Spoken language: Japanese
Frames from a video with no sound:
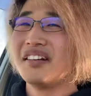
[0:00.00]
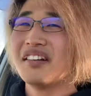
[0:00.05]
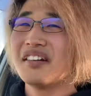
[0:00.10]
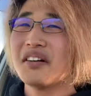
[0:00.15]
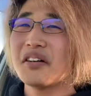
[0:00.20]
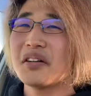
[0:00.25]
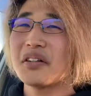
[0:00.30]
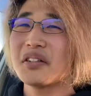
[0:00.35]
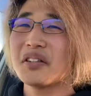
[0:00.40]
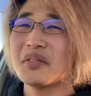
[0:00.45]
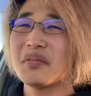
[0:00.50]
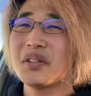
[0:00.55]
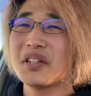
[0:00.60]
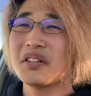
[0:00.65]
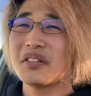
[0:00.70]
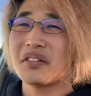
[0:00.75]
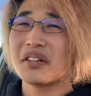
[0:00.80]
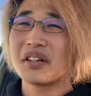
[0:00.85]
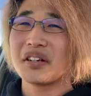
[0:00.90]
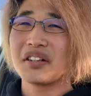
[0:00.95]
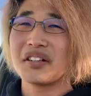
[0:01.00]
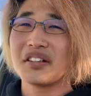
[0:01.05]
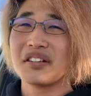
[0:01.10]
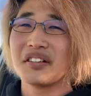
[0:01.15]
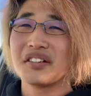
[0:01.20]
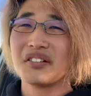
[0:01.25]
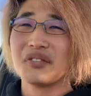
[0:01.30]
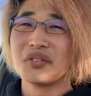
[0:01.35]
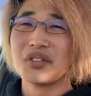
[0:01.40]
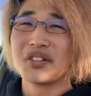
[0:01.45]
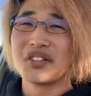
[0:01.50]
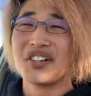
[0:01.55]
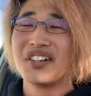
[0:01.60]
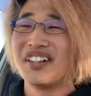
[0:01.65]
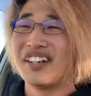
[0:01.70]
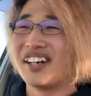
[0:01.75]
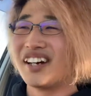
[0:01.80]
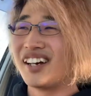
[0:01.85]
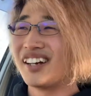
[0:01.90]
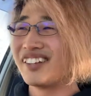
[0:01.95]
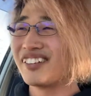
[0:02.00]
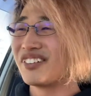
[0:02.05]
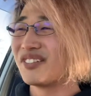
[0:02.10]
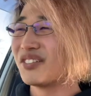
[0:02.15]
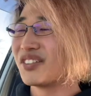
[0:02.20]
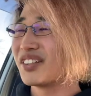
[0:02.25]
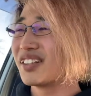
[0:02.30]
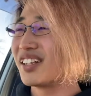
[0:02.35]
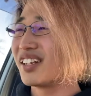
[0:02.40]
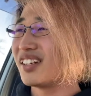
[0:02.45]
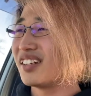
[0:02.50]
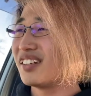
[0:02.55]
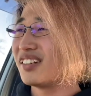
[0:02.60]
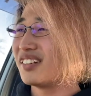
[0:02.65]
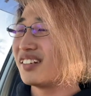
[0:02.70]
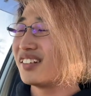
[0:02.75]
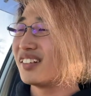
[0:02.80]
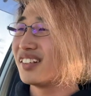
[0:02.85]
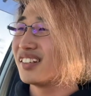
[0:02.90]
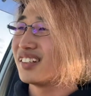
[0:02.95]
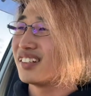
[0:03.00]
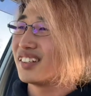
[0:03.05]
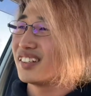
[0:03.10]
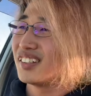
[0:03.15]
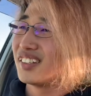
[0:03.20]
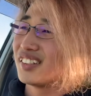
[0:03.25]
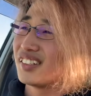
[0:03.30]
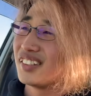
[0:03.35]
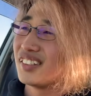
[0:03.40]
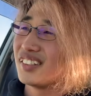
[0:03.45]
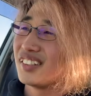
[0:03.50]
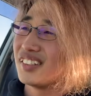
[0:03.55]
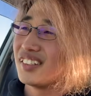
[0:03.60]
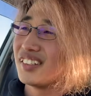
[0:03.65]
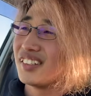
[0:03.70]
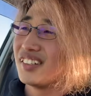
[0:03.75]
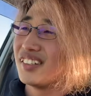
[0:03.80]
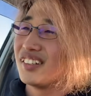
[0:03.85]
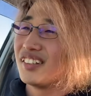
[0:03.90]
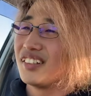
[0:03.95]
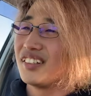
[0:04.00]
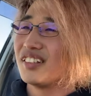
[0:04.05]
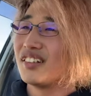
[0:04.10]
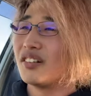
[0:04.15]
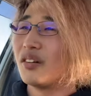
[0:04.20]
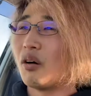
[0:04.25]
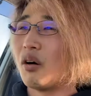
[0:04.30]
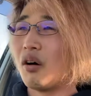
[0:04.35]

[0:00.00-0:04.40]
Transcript: あれって見てるだけで面白いなと思ったりデコトラっていうのがあるね